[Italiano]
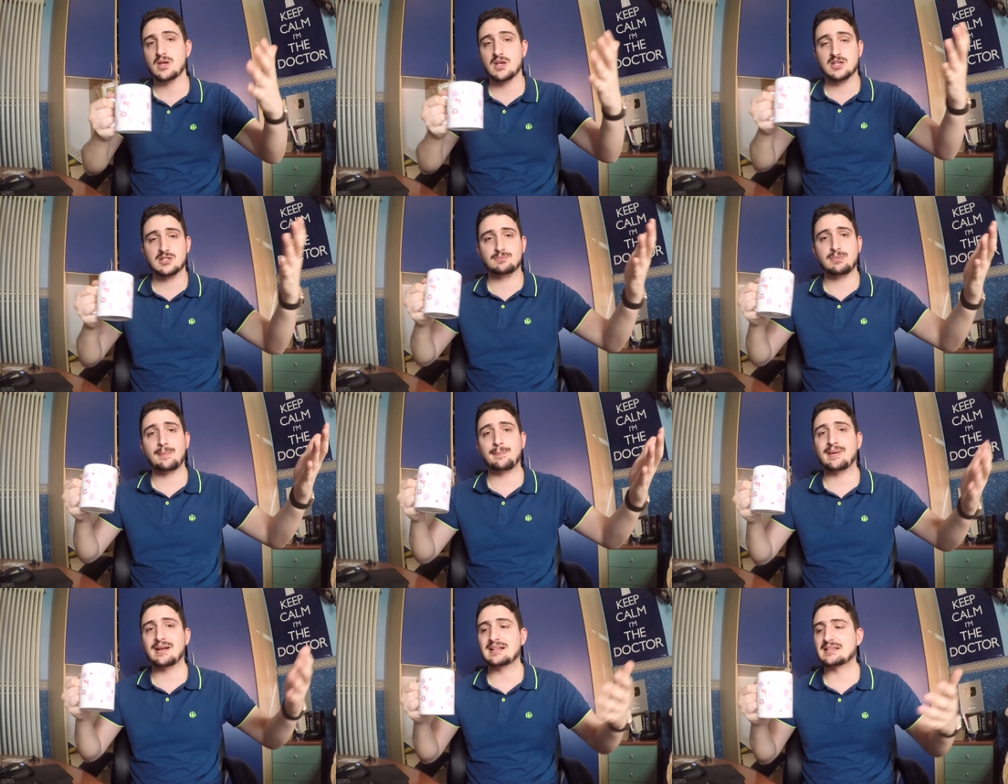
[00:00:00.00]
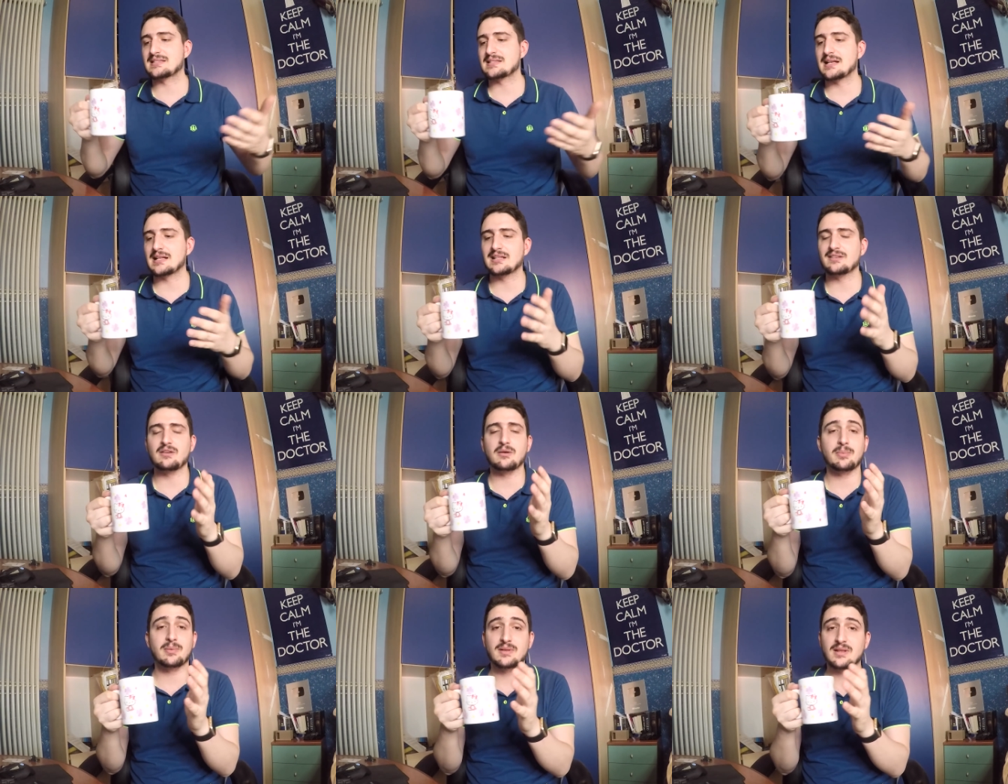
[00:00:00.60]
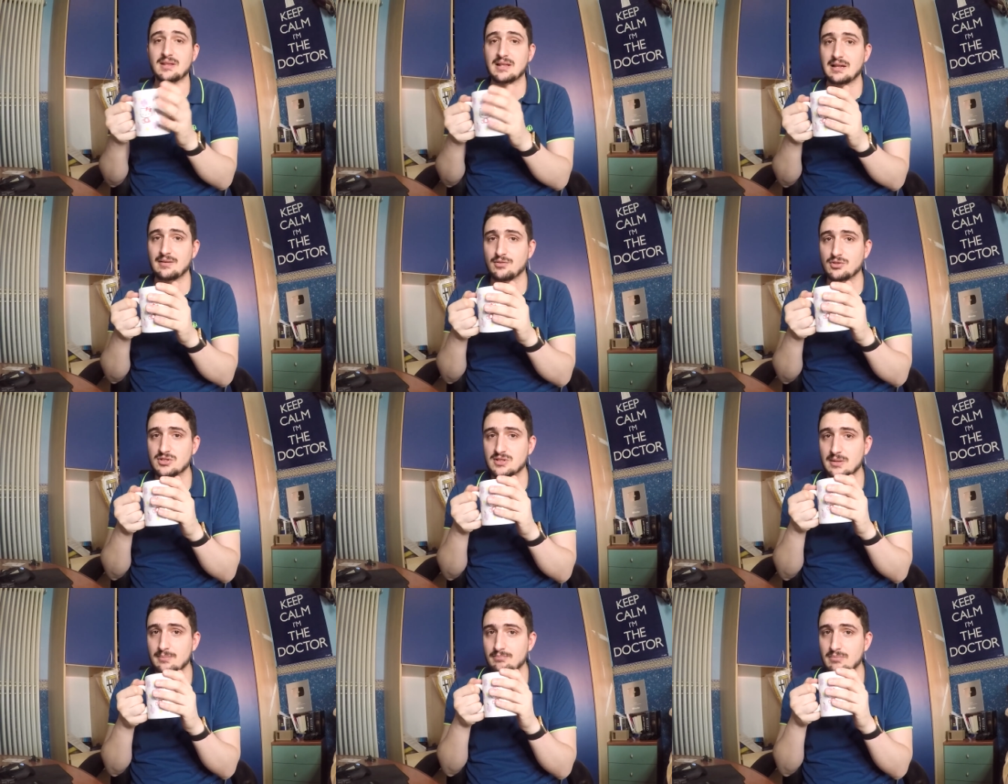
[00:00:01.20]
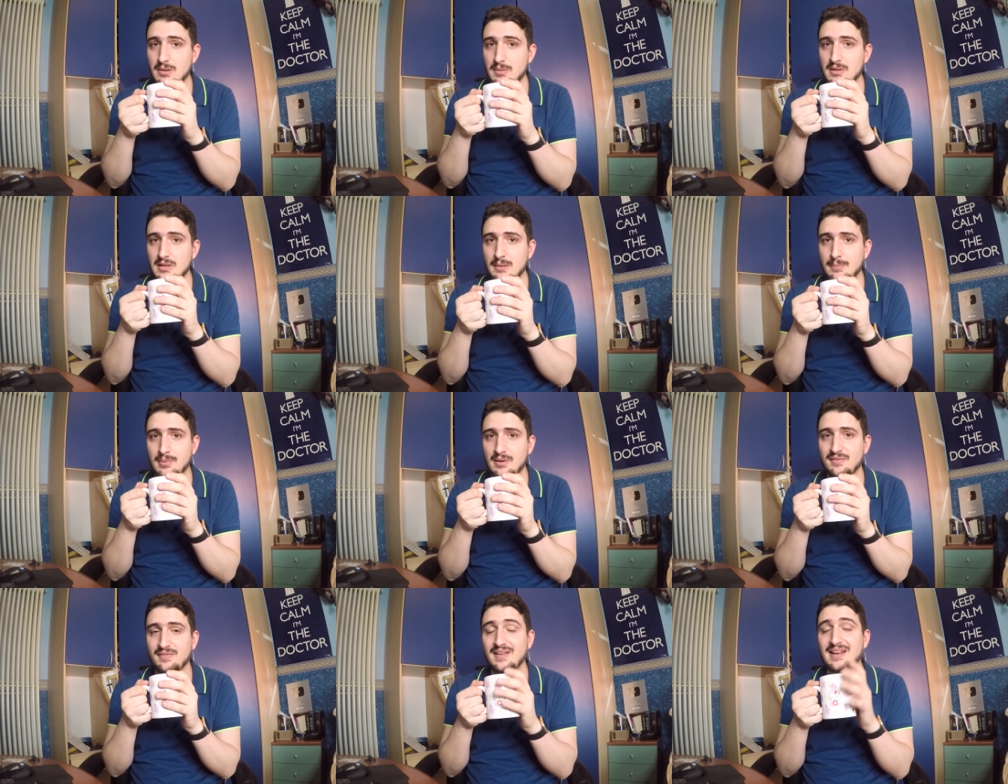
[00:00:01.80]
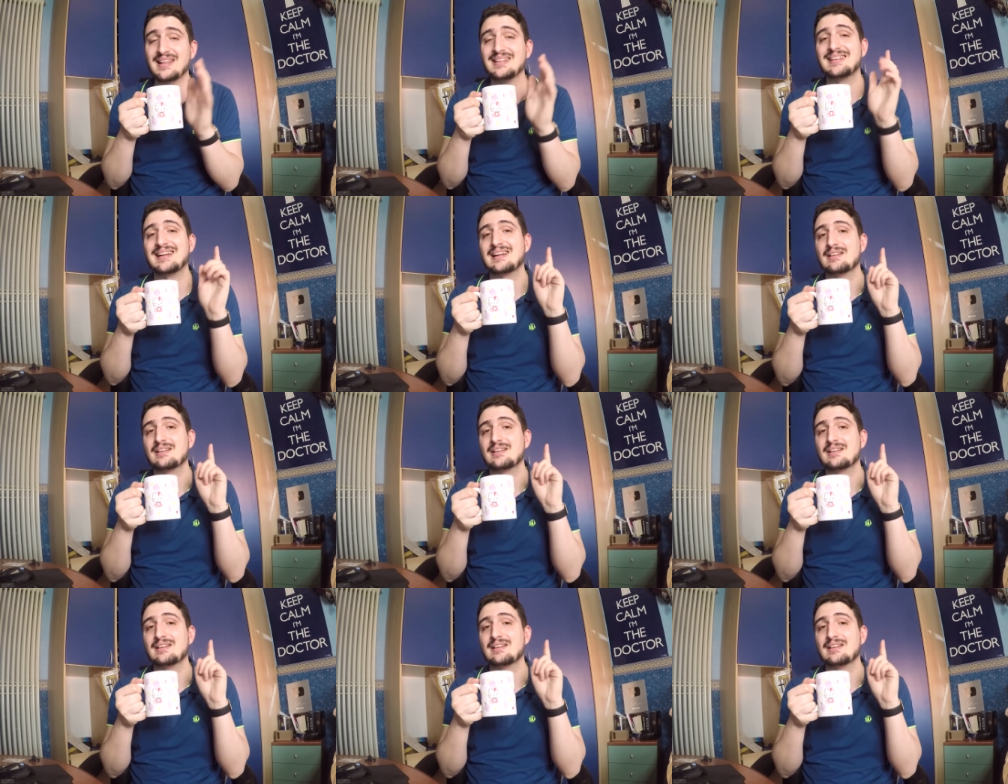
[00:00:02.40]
spapparanzatevi e prendete la vostra bibita preferita,